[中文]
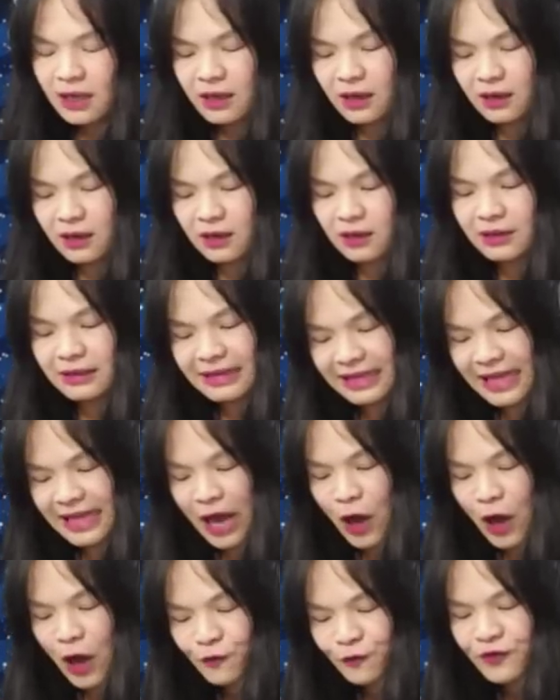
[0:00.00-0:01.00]
呃，
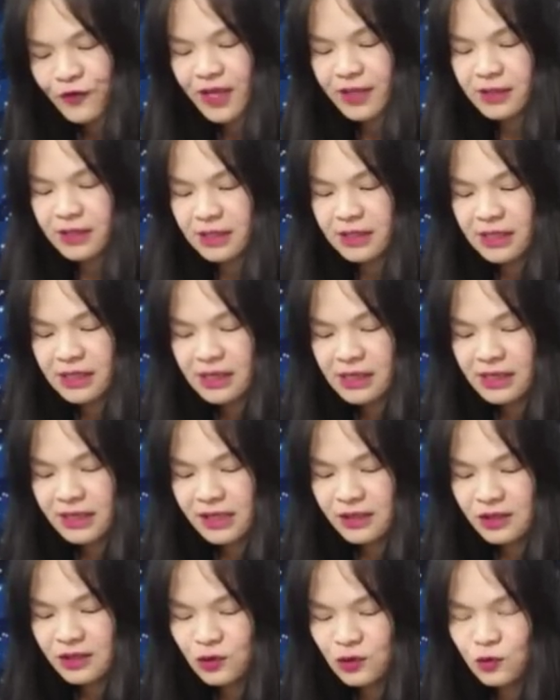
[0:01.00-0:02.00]
脑粉是刻
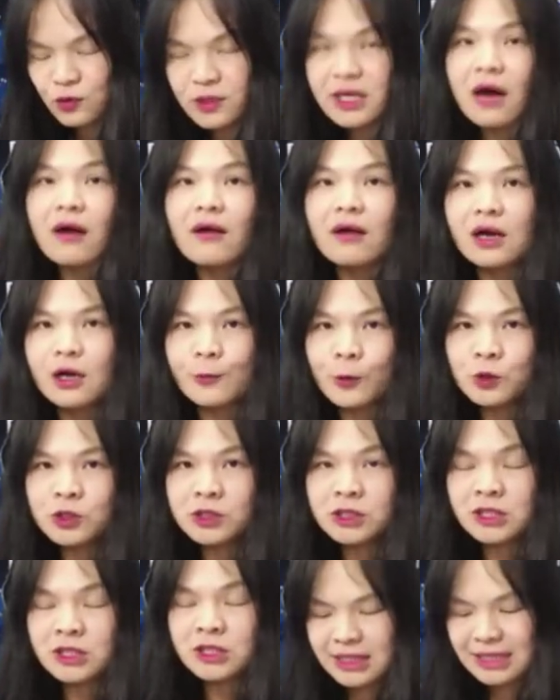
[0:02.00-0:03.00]
意塑造，而不
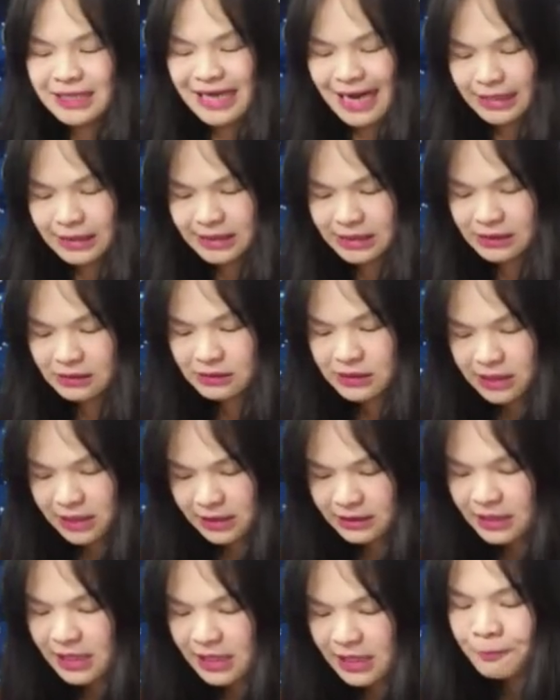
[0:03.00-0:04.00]
是自然形
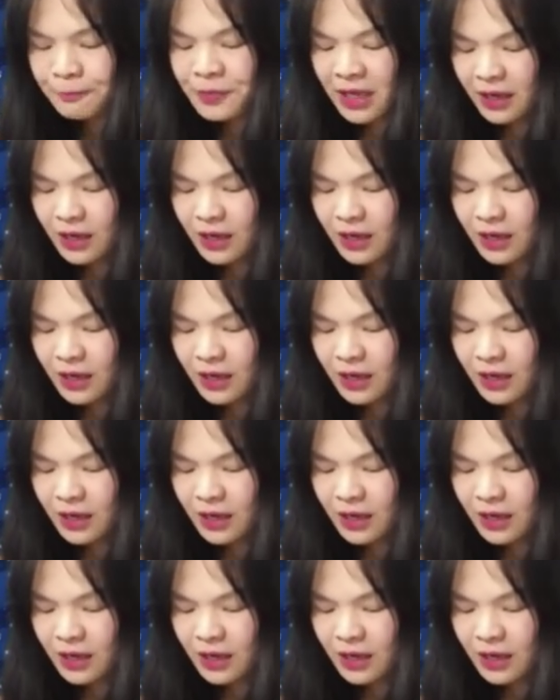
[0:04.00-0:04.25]
成的。